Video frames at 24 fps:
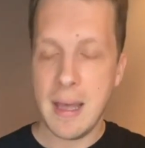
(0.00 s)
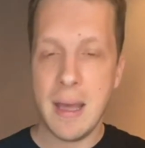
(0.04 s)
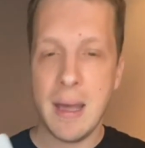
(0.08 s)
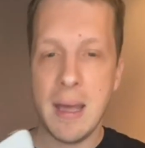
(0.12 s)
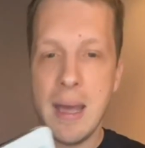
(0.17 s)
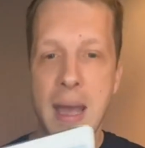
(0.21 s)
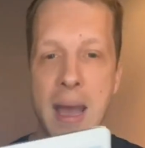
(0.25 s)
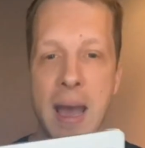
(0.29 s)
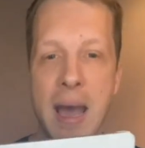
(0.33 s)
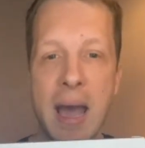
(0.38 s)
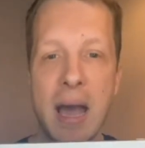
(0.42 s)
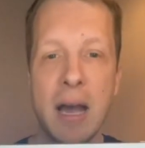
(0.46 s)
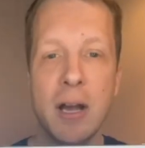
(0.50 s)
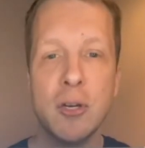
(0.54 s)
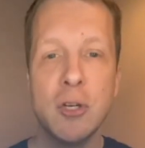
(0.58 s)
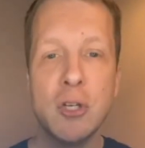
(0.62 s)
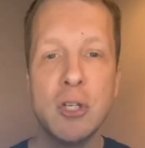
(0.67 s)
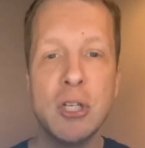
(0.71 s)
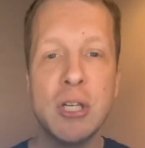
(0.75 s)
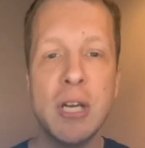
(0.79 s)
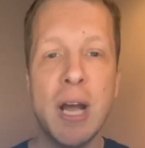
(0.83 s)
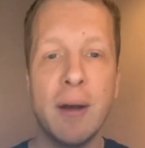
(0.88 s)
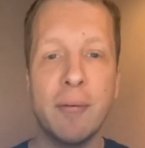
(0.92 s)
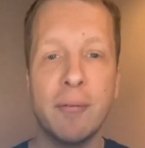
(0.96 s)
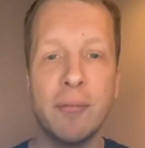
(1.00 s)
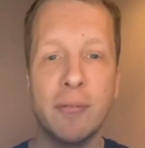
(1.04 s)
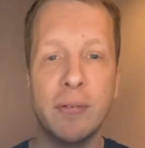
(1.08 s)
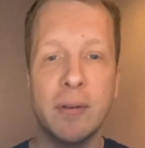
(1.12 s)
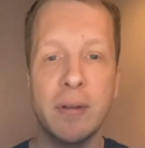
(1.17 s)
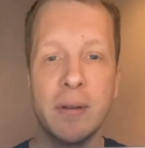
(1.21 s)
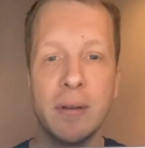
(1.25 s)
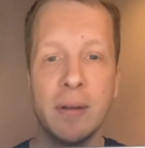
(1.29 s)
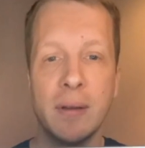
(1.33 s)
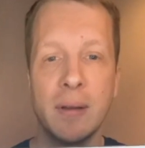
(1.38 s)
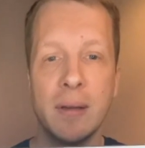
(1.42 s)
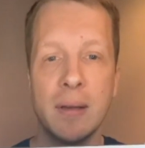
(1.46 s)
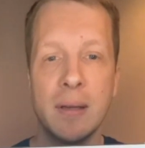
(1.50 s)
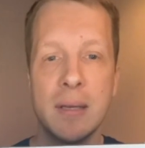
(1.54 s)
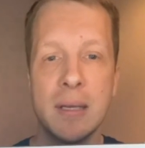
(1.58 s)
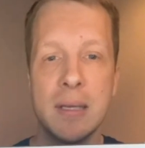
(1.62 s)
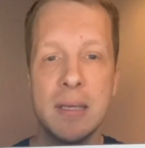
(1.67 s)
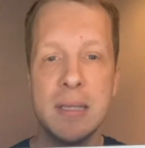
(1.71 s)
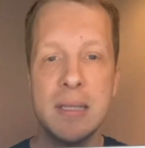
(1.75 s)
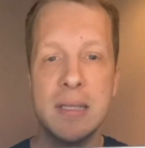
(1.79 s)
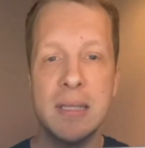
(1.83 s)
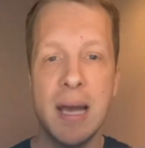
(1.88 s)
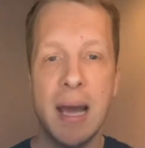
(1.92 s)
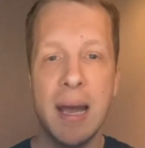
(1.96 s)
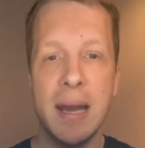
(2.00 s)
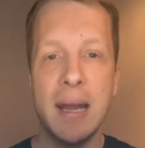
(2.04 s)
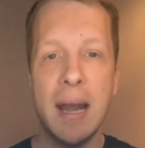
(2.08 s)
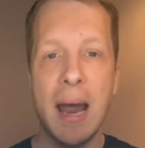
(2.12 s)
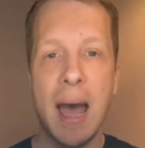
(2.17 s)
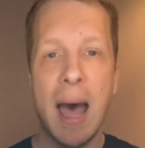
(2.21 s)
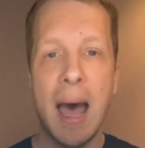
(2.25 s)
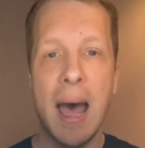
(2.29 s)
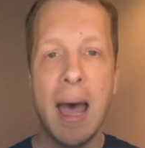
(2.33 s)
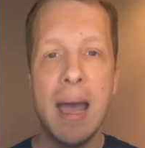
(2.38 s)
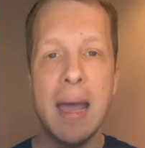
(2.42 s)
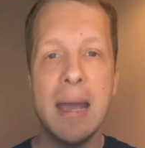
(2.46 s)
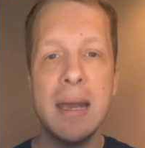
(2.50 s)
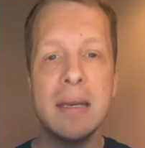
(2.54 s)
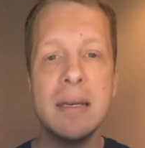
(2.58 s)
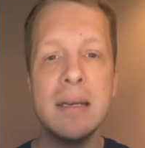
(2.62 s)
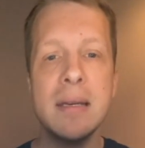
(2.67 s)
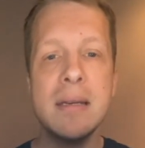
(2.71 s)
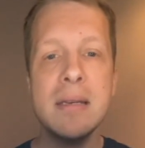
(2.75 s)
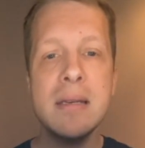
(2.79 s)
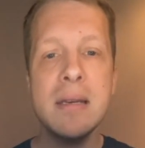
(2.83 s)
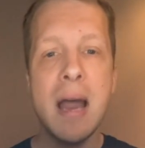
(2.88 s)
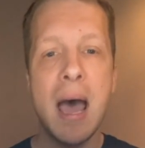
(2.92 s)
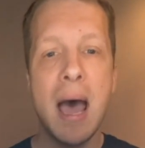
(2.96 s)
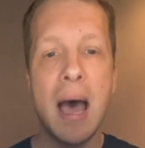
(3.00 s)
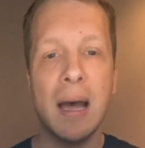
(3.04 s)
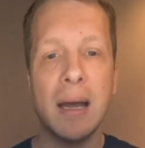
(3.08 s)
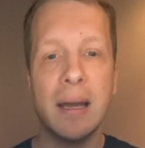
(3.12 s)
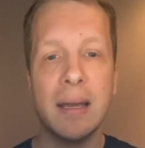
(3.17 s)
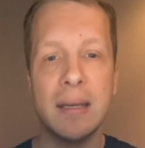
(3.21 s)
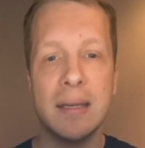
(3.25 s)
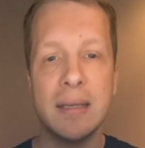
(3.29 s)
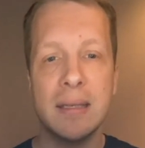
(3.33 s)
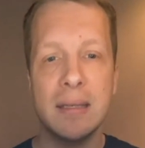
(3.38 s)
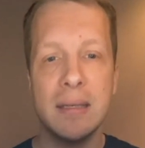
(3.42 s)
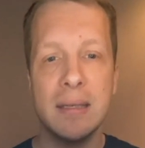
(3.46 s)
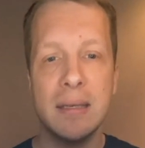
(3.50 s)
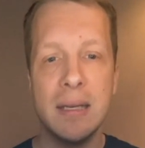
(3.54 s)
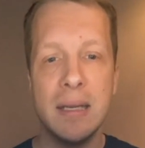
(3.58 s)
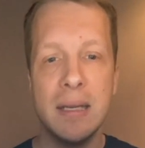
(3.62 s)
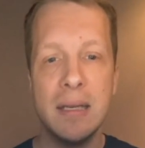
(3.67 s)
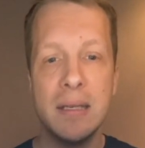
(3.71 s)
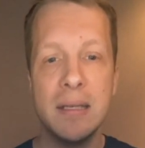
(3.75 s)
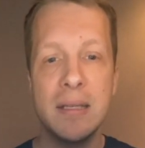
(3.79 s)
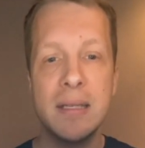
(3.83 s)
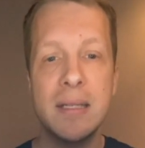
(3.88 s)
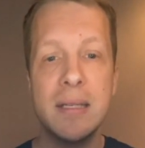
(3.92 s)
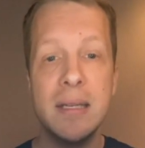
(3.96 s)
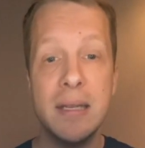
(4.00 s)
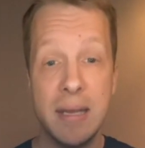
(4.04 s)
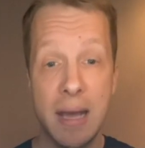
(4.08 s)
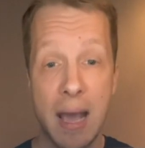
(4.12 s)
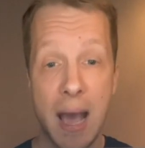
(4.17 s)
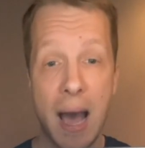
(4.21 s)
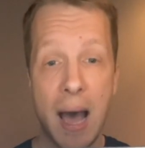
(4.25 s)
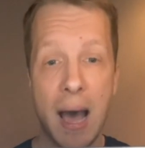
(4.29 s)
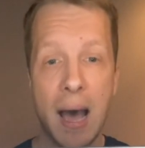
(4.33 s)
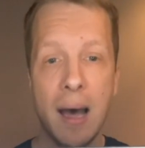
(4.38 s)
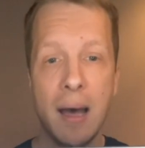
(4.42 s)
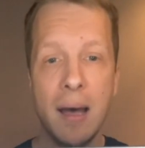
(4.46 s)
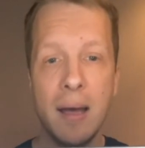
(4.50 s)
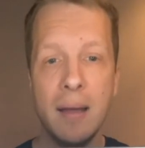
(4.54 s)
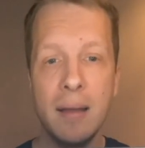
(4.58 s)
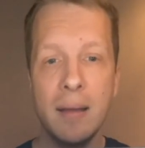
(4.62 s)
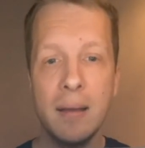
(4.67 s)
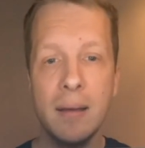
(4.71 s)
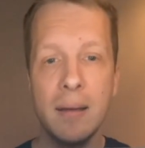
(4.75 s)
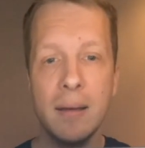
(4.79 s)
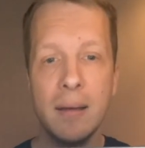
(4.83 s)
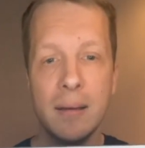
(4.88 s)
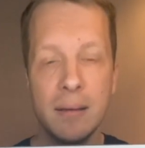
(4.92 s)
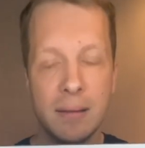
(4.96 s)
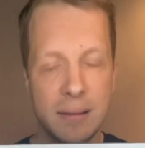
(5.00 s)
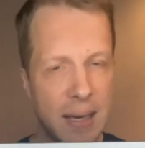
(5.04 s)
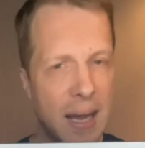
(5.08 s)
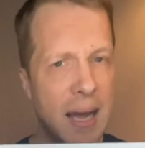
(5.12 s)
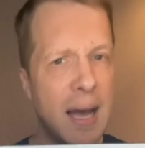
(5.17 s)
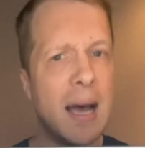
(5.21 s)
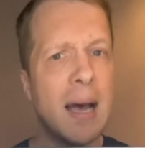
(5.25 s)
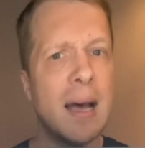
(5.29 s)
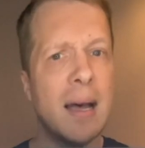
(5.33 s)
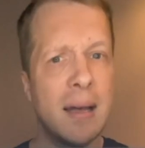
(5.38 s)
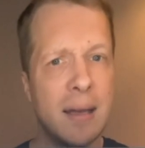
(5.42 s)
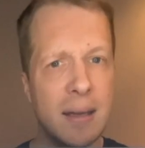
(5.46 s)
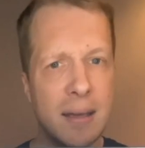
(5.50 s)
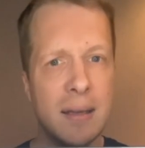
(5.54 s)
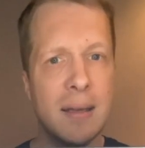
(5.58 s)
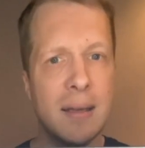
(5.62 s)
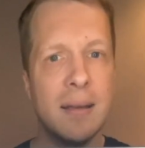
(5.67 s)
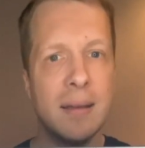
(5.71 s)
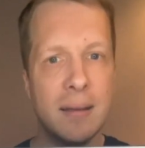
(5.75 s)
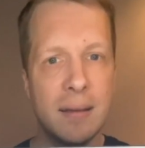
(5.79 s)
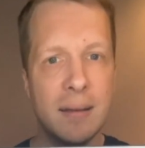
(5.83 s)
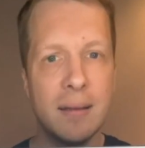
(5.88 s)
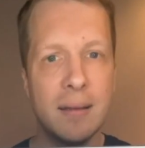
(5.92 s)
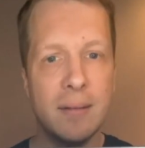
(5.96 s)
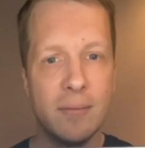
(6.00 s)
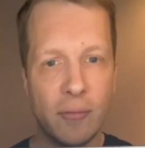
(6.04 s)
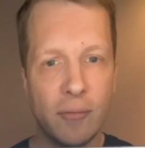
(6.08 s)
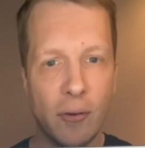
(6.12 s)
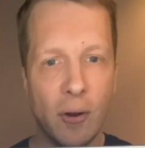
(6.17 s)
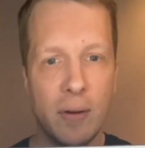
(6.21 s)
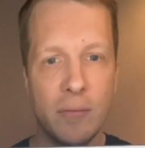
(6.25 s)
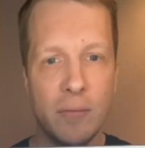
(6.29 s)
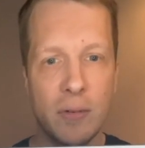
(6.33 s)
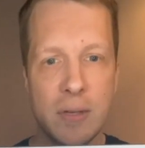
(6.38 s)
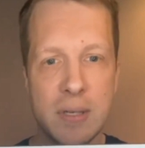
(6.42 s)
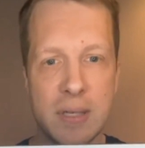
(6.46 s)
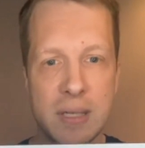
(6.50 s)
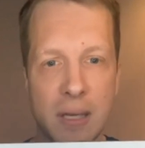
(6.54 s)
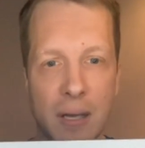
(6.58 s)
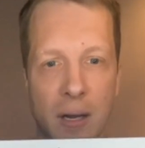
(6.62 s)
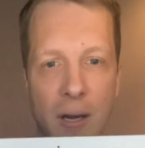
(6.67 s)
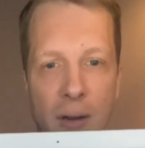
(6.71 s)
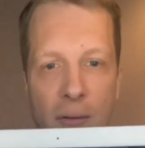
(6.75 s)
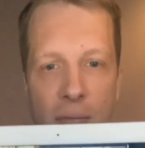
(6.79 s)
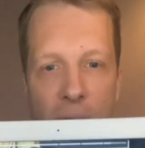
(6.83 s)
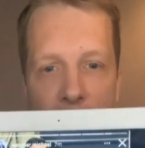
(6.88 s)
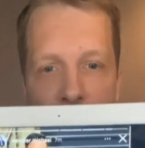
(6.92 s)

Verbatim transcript: er erschafft seinen eigenen Nachrichtendienst. Ja, da äh, freuen wir uns drauf.